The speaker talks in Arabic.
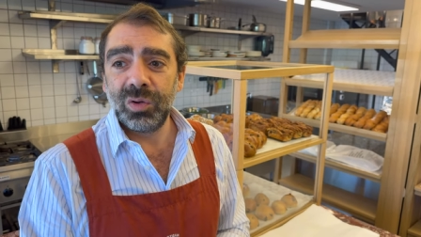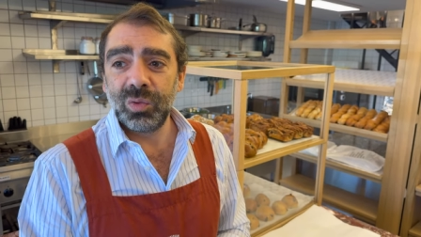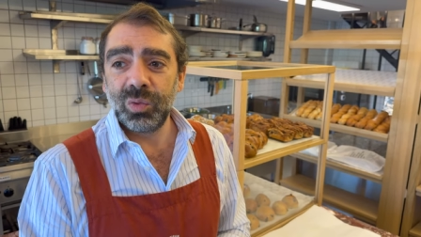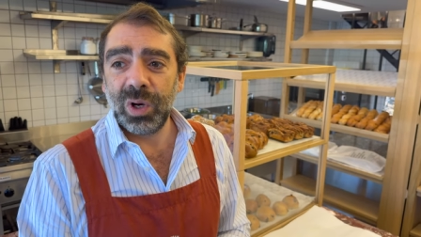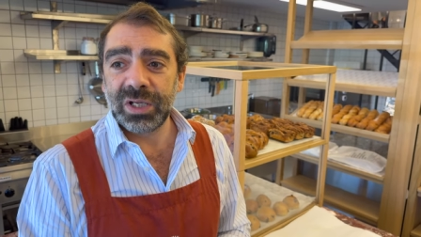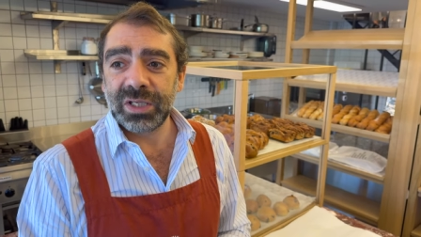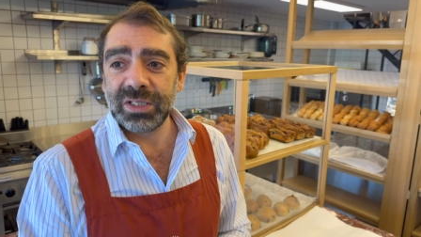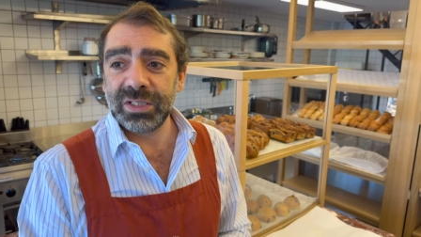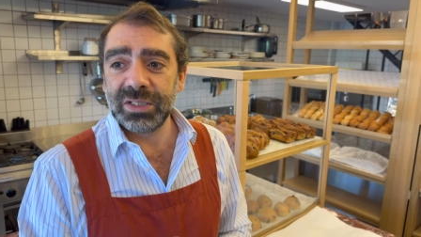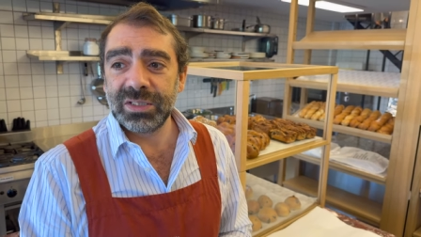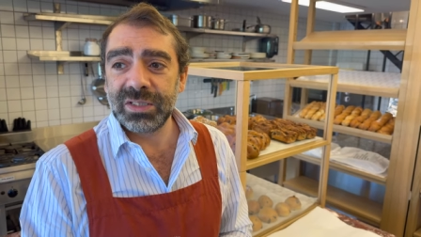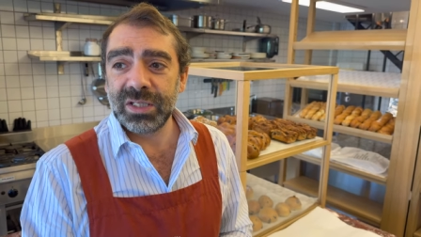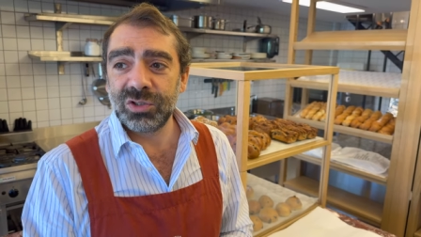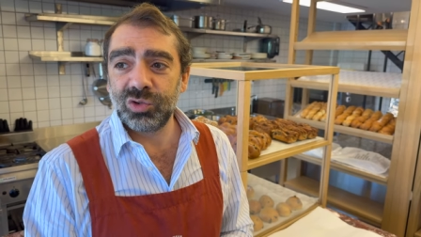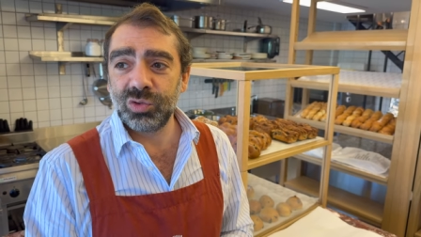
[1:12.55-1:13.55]
واكيد
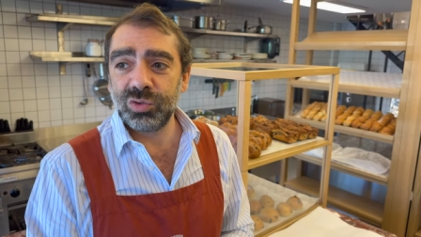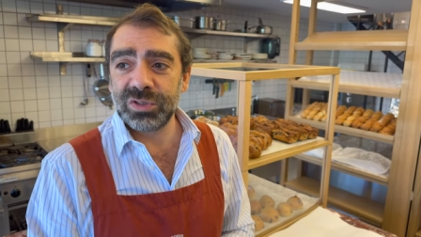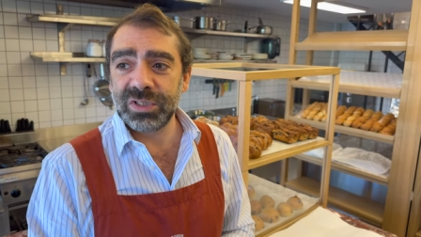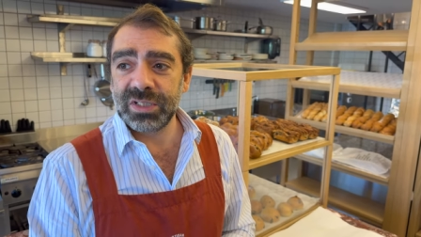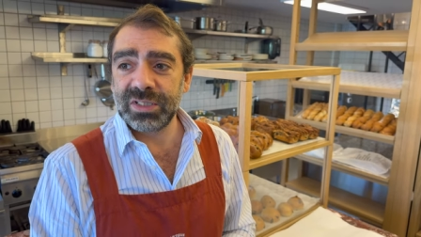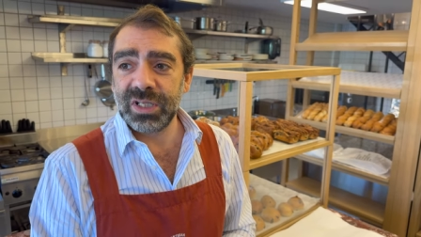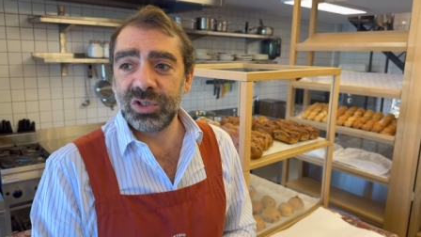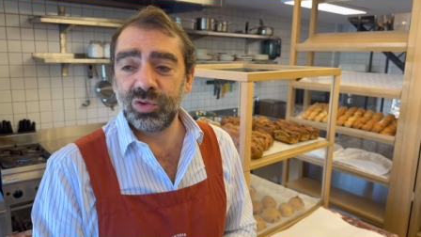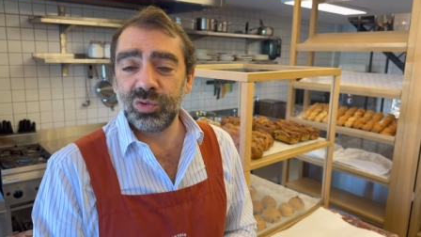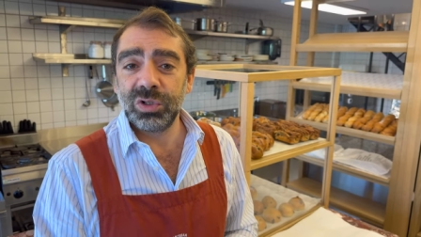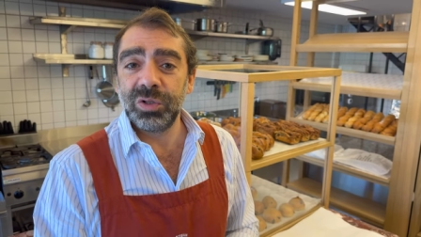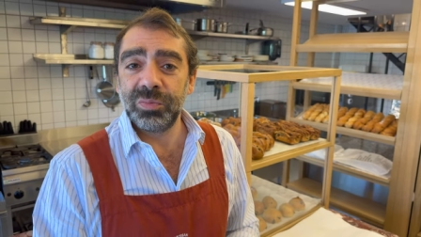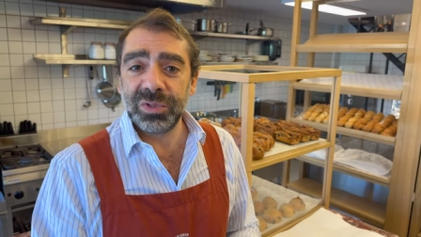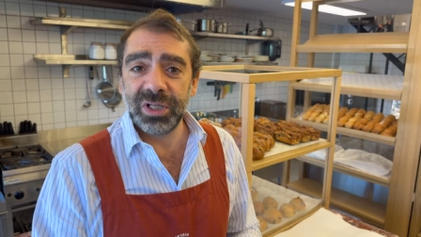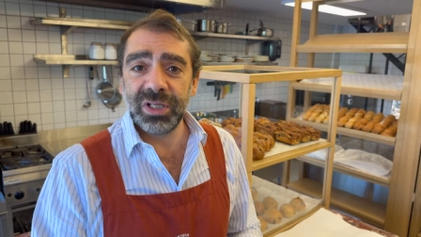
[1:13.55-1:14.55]
زيتون زيت زيتون
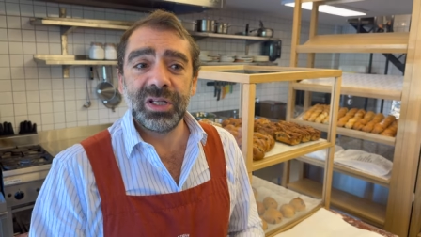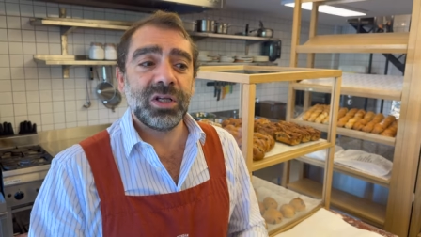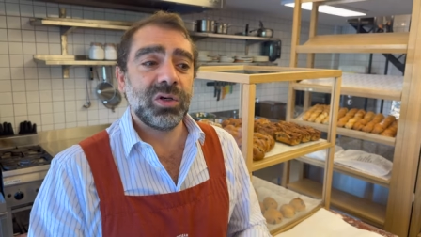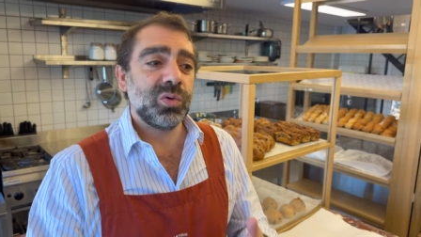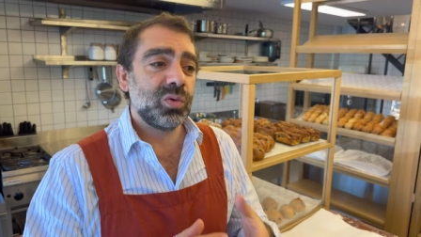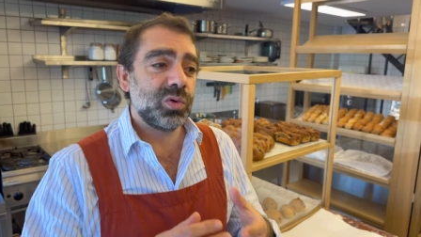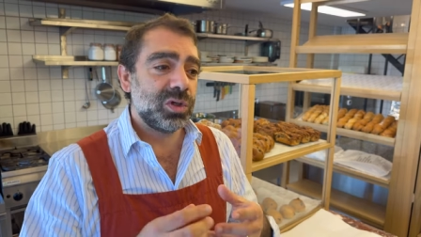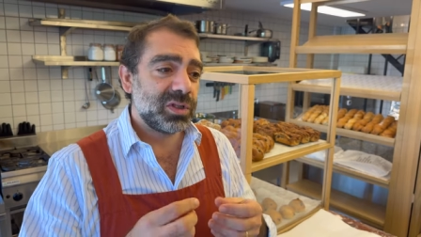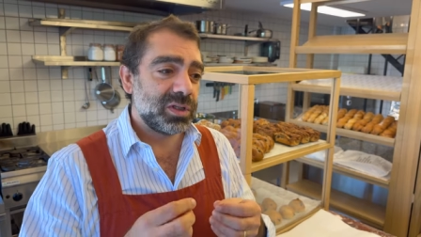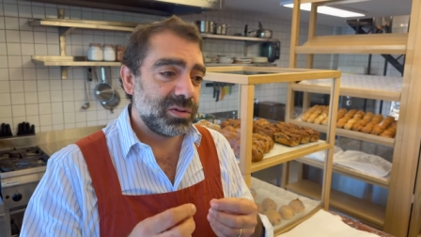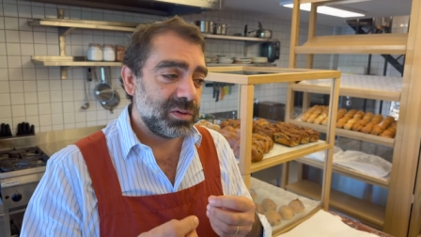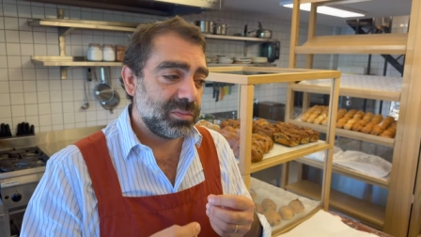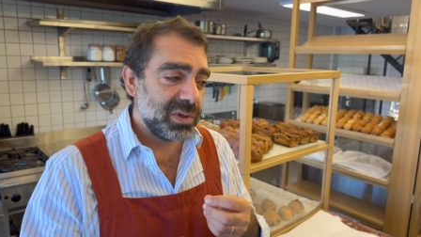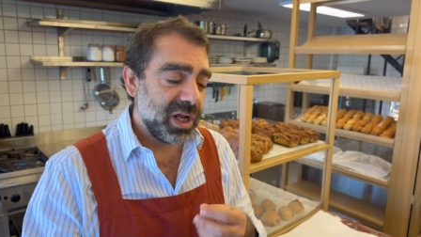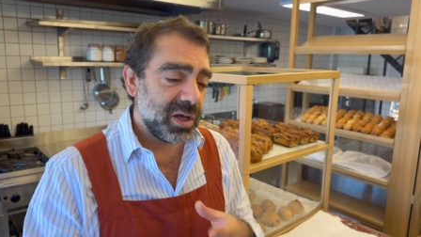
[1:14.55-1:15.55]
لبناني
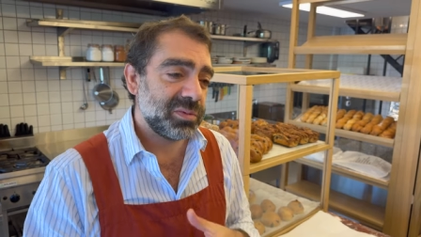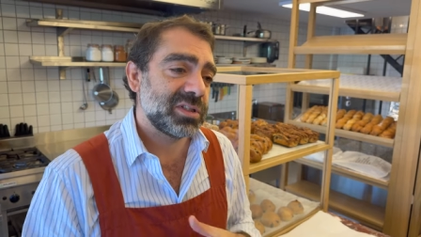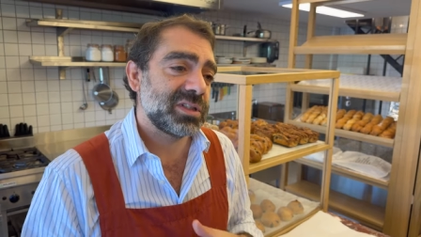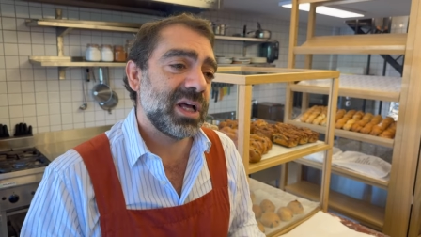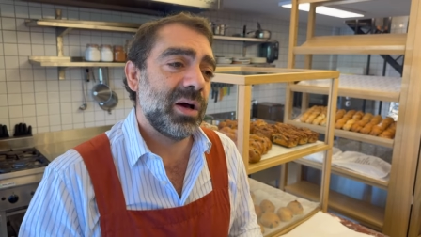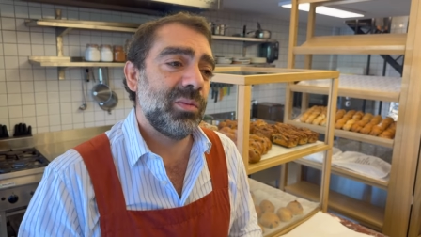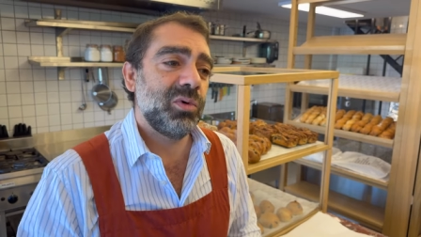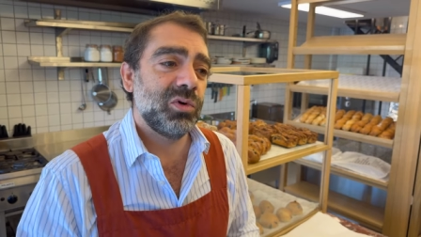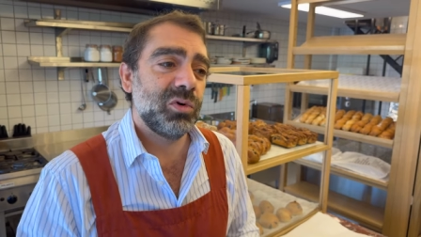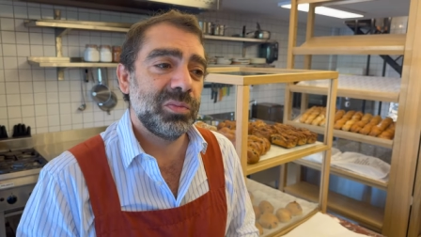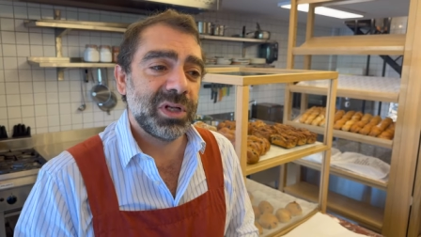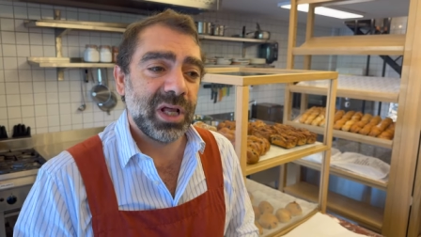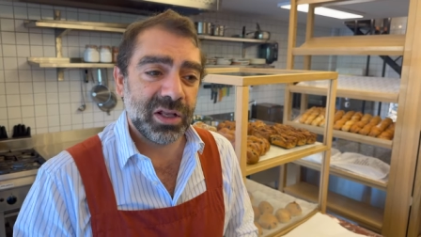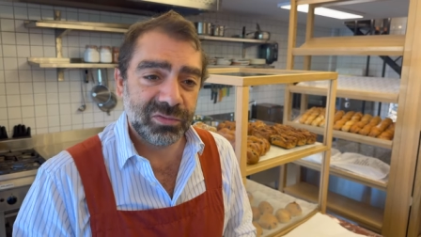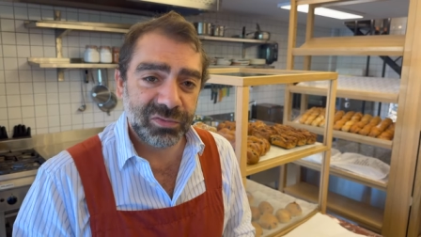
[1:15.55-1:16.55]
والملح بنستعمله
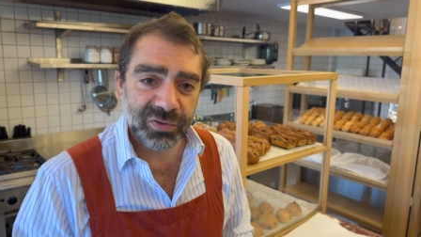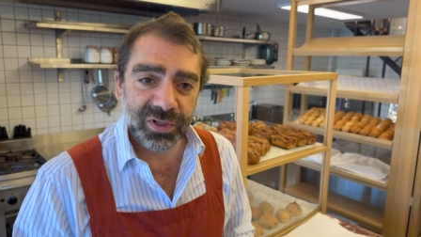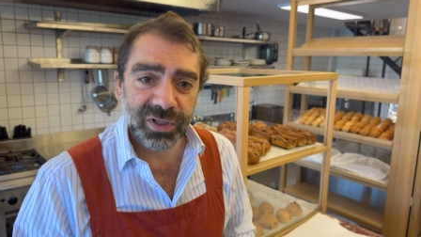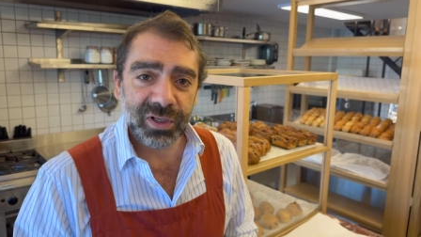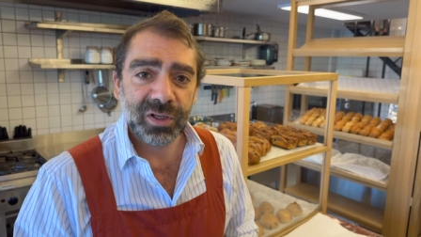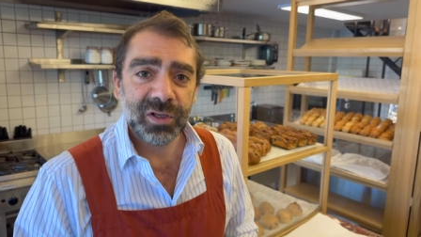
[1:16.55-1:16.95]
من انفه